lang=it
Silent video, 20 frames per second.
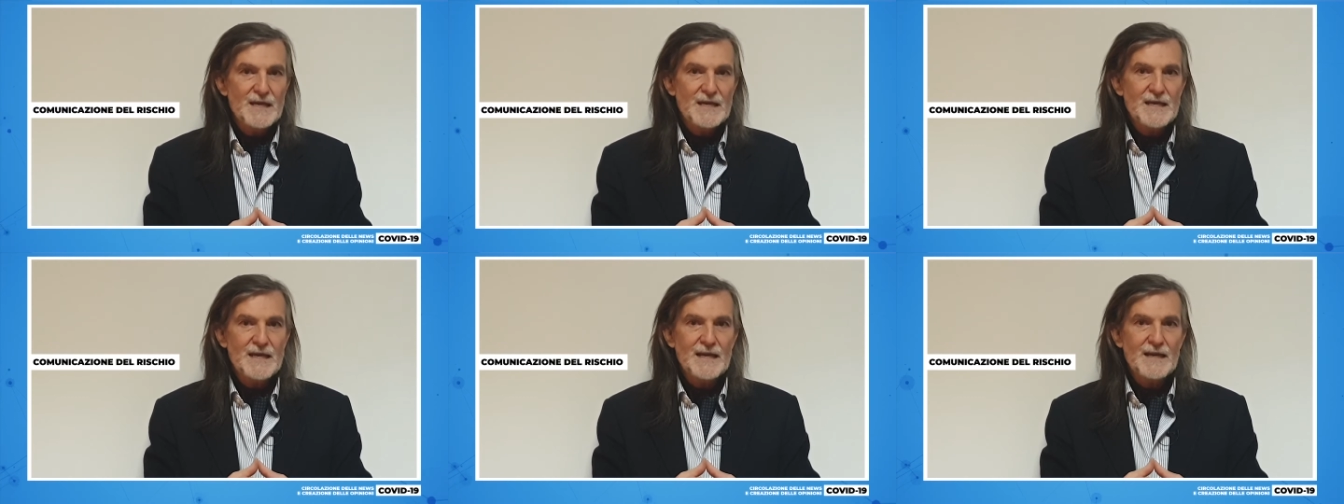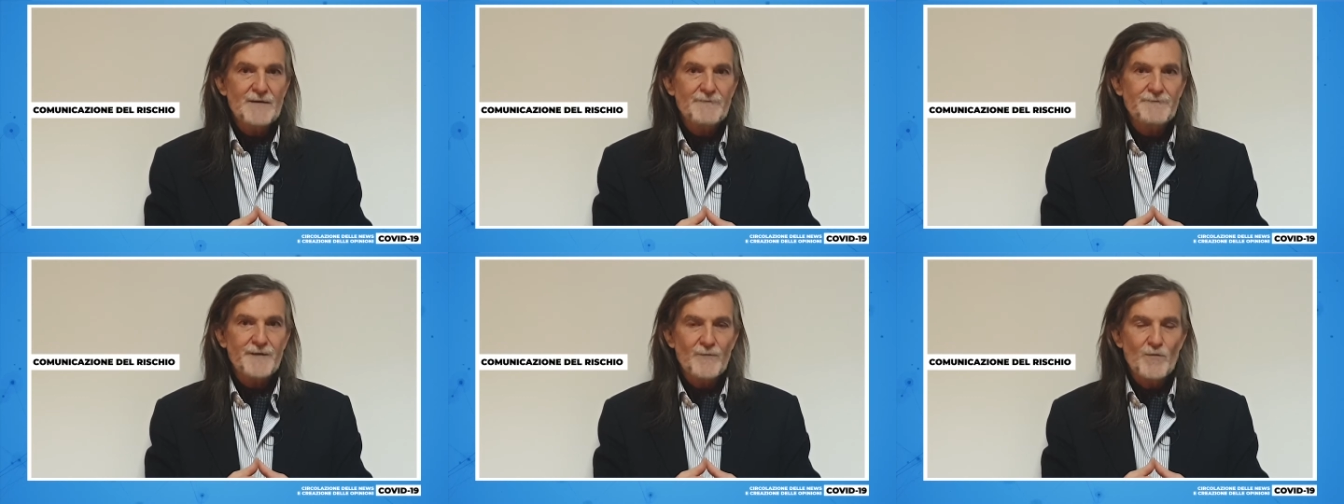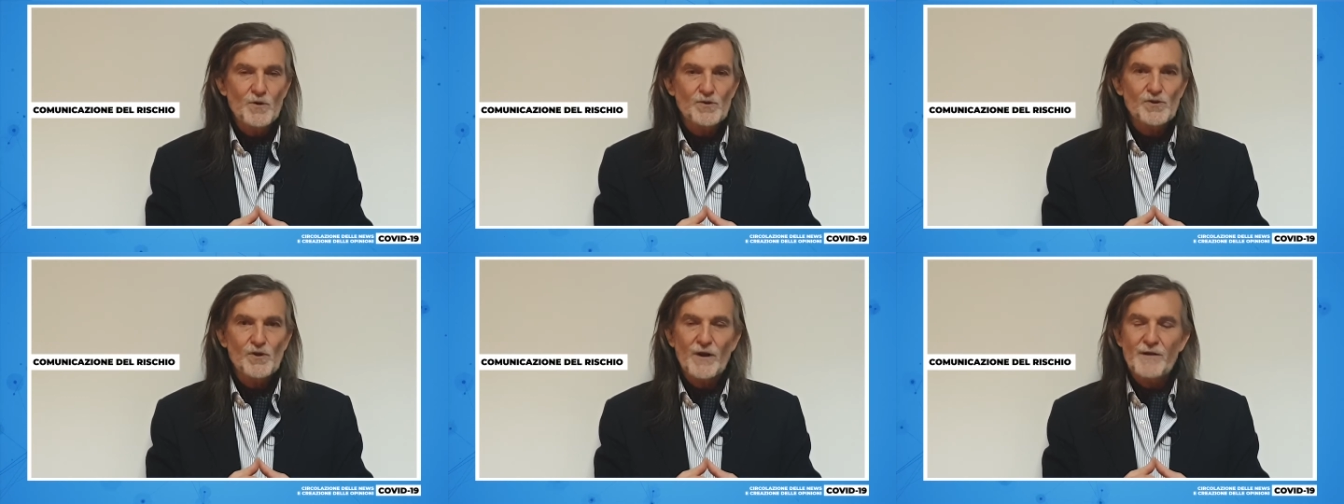il
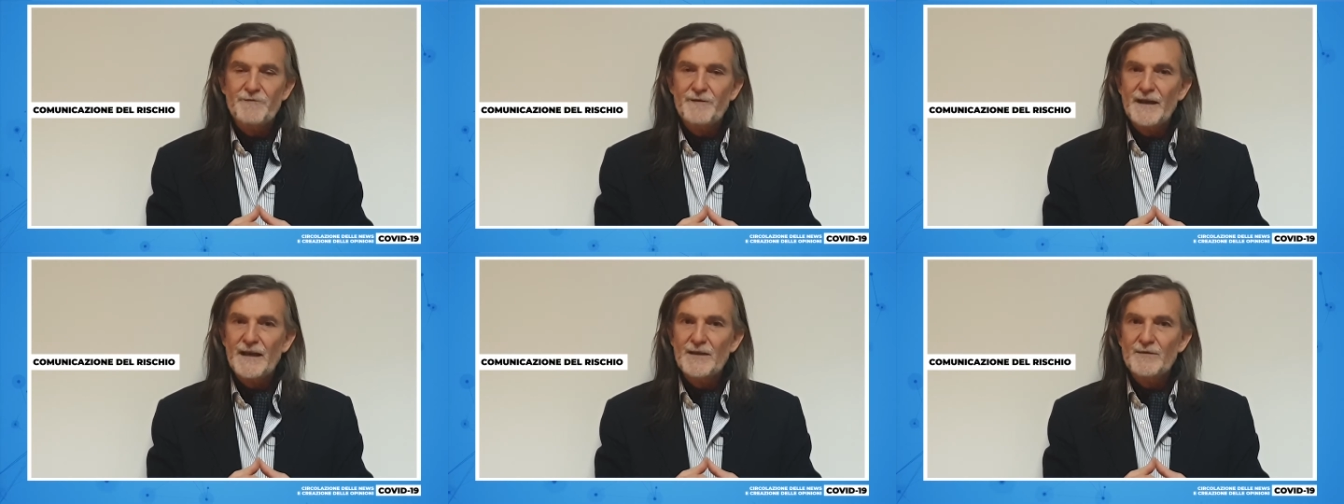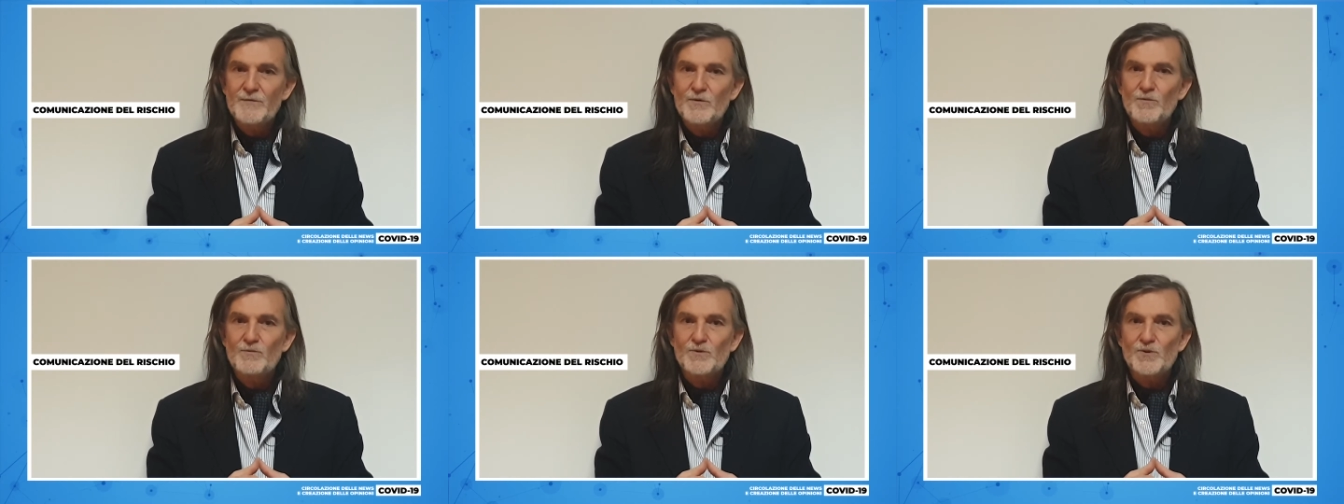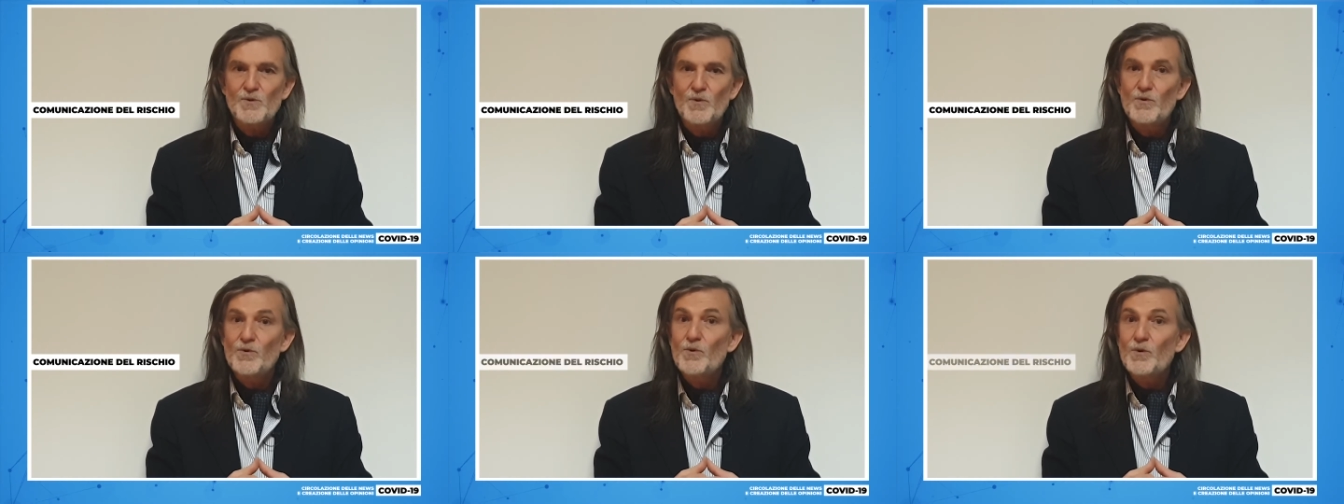famoso referendum
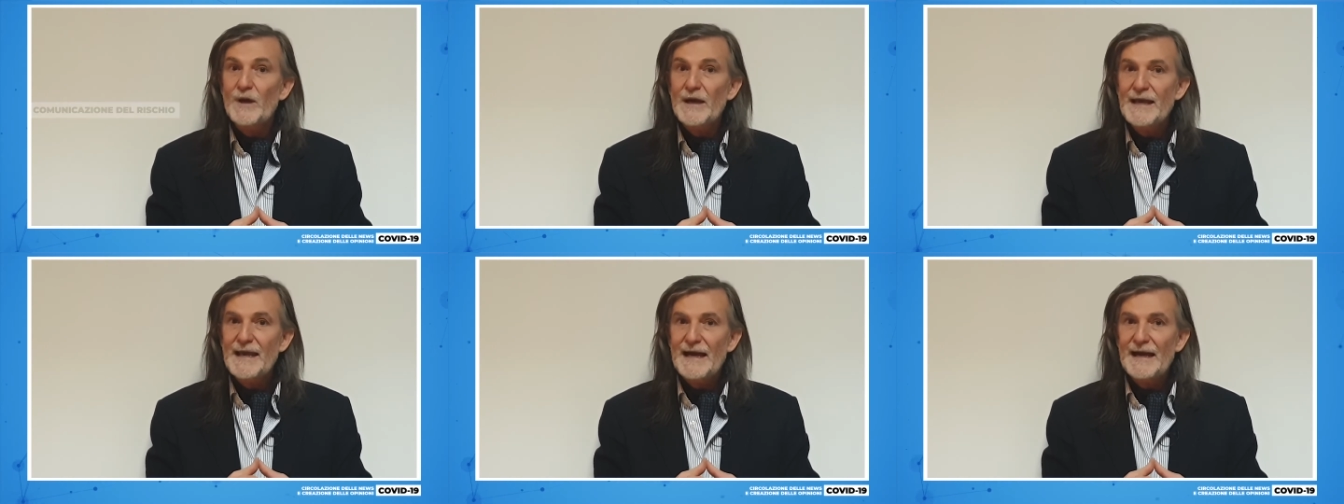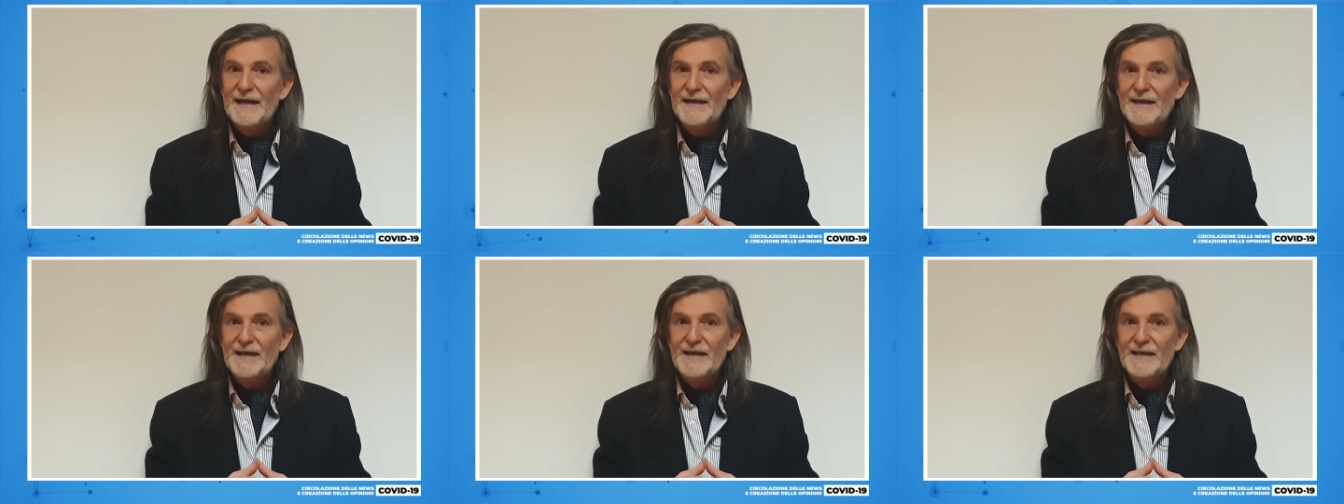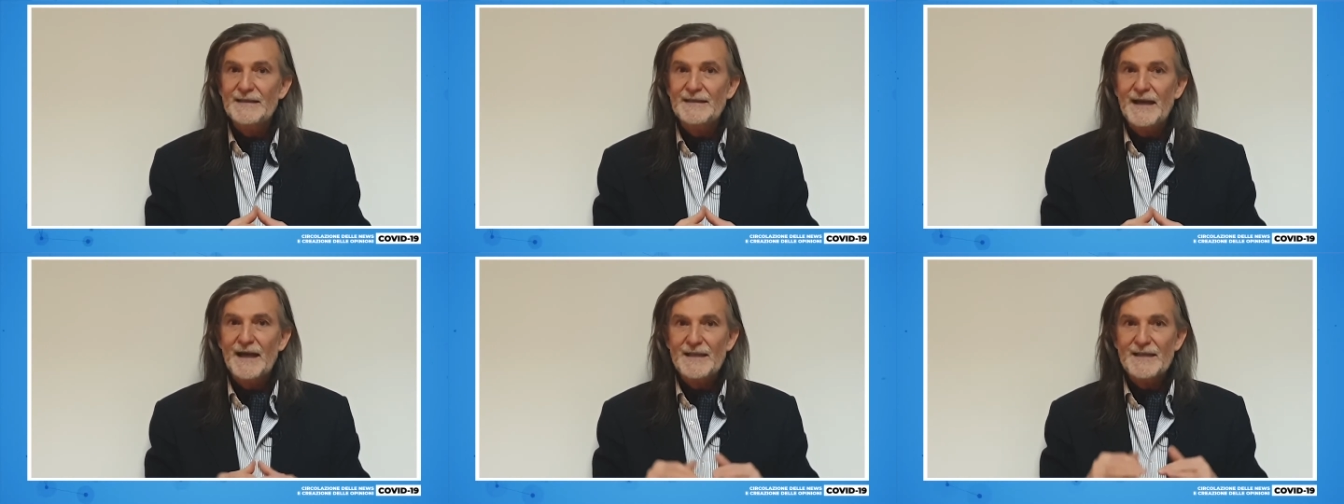sul nucleare in
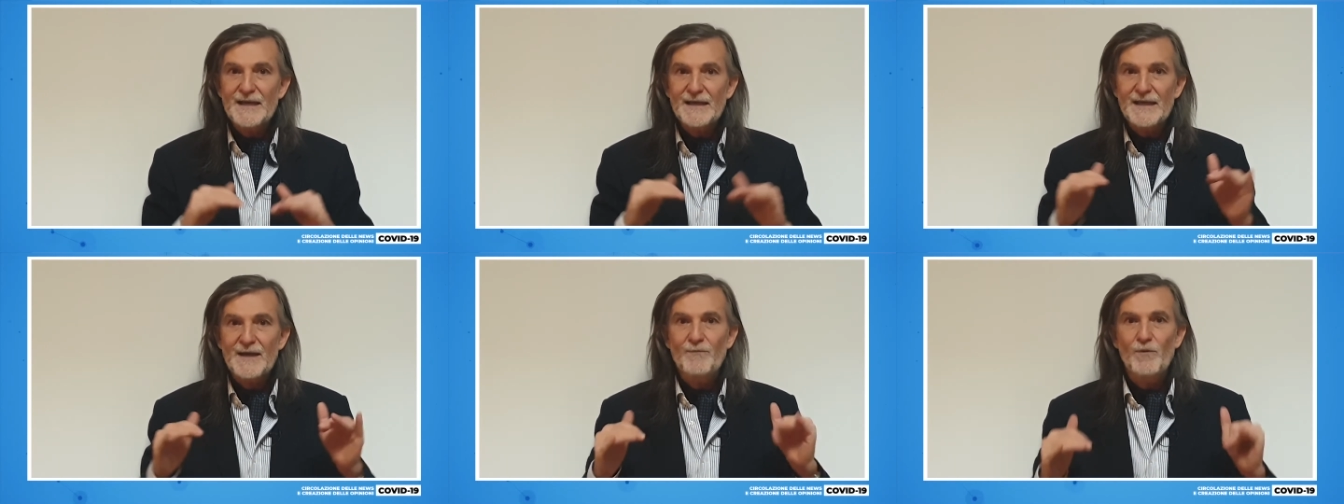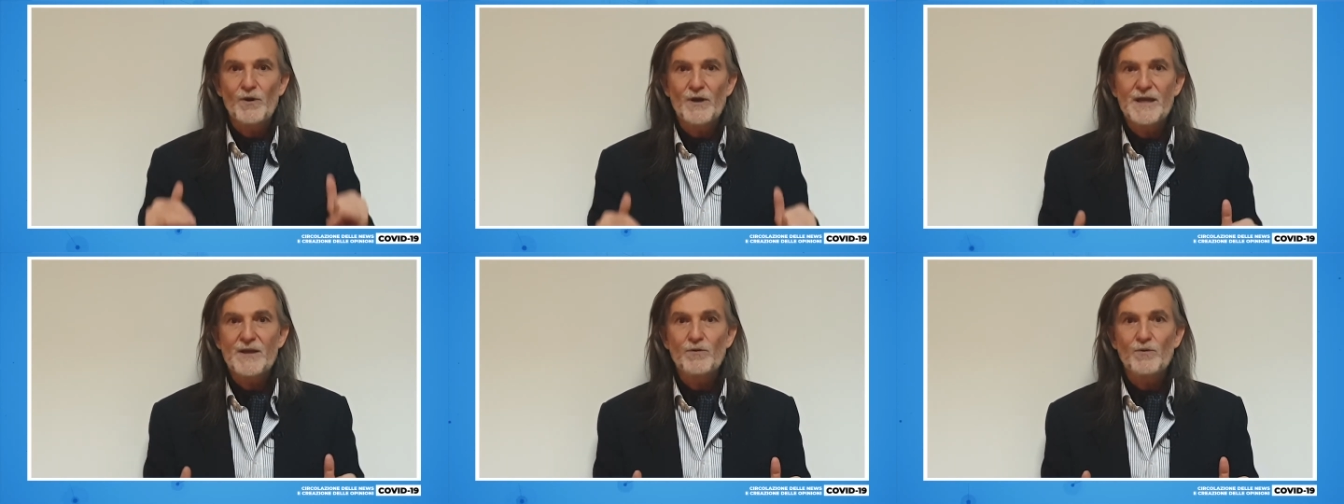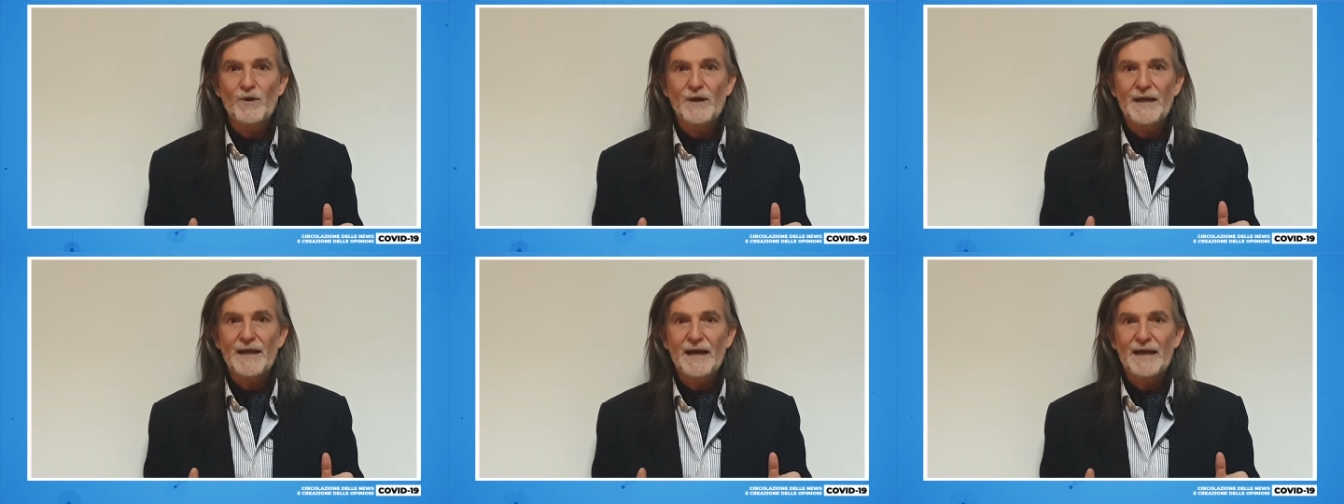Italia che abolì il
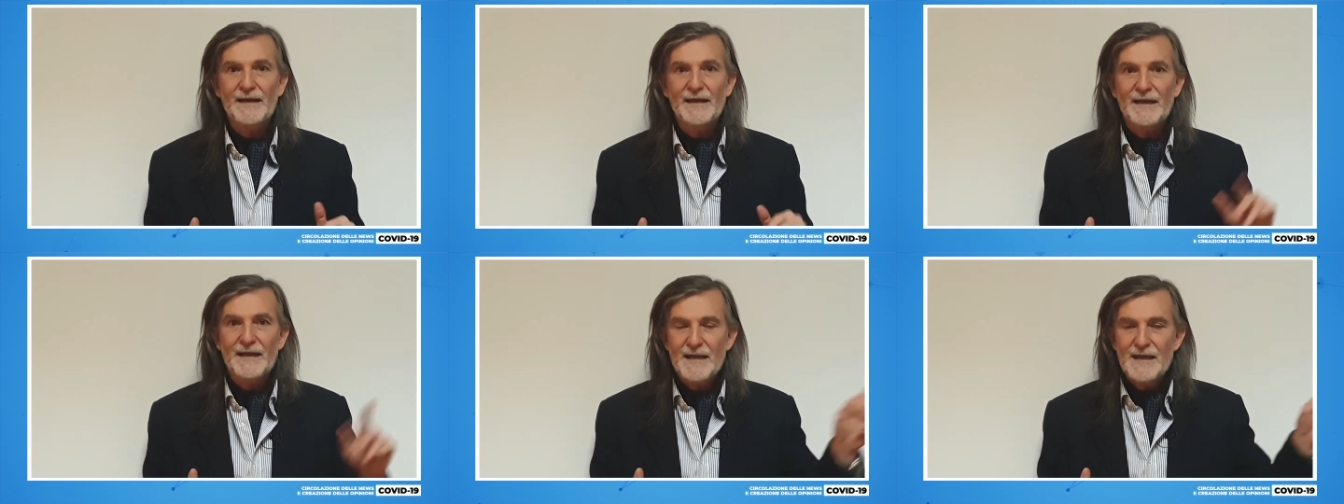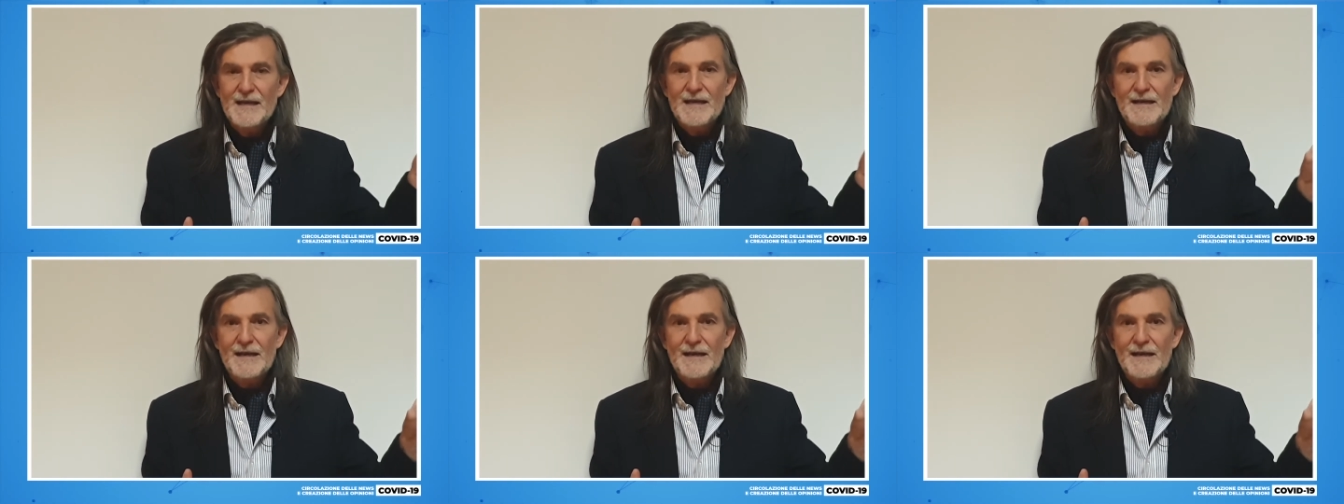nucleare.